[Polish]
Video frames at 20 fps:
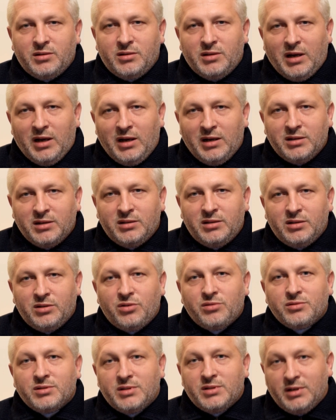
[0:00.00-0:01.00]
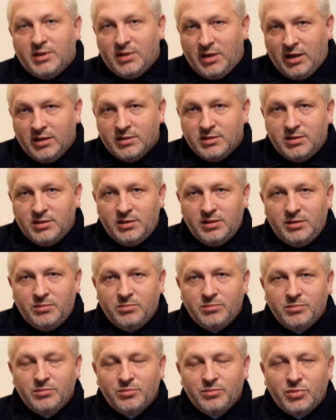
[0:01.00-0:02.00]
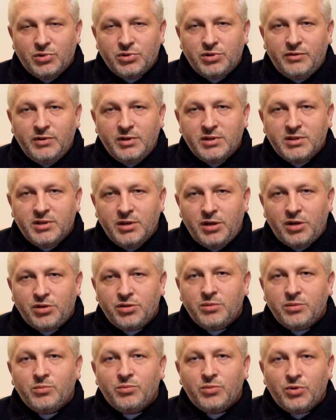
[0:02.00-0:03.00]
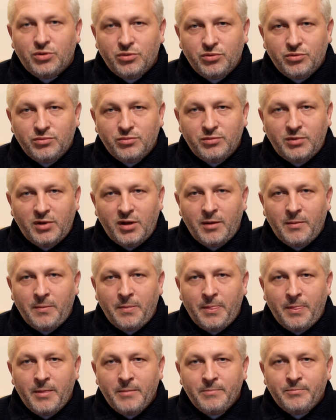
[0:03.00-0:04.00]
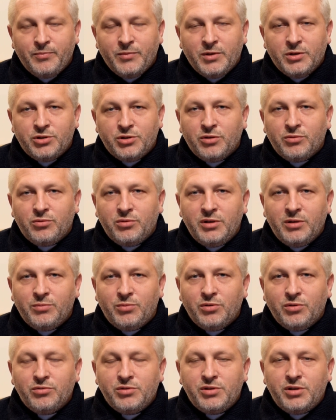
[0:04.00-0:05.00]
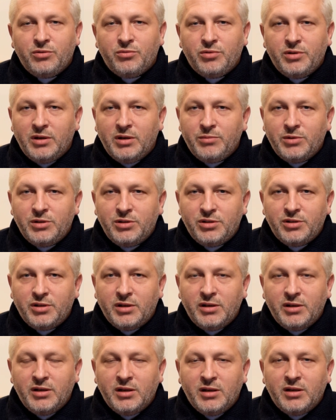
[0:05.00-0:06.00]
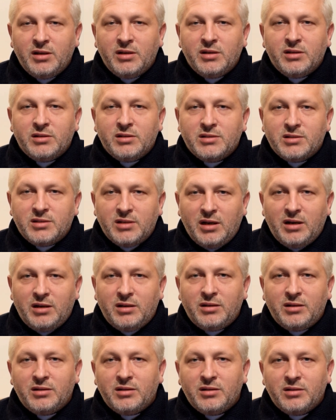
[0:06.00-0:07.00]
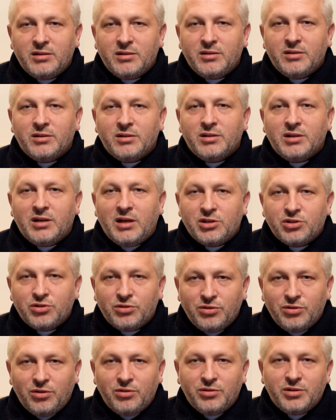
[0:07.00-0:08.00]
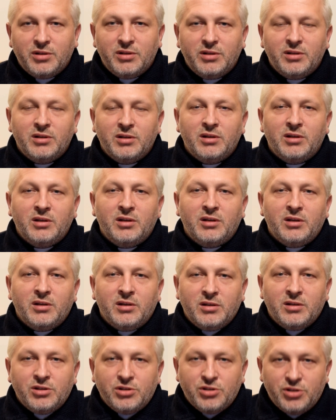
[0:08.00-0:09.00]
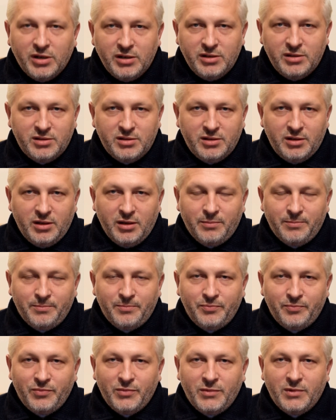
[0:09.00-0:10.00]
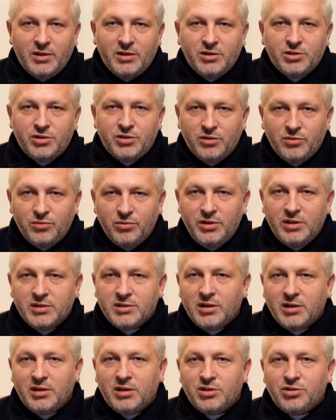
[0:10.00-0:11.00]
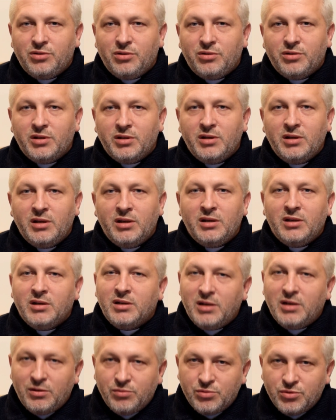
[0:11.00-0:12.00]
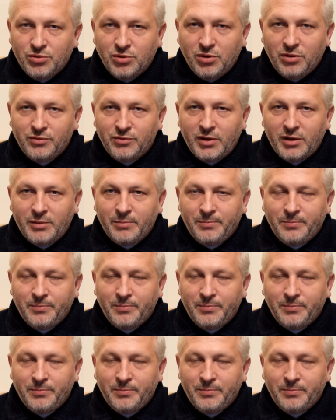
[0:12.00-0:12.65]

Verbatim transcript: Akt konsekracji, poświęcenia się Bogu. Szczególnie Bogu dziękujemy dzisiaj za klasztory żeńskie, szczególnie za klasztory klauzurowe,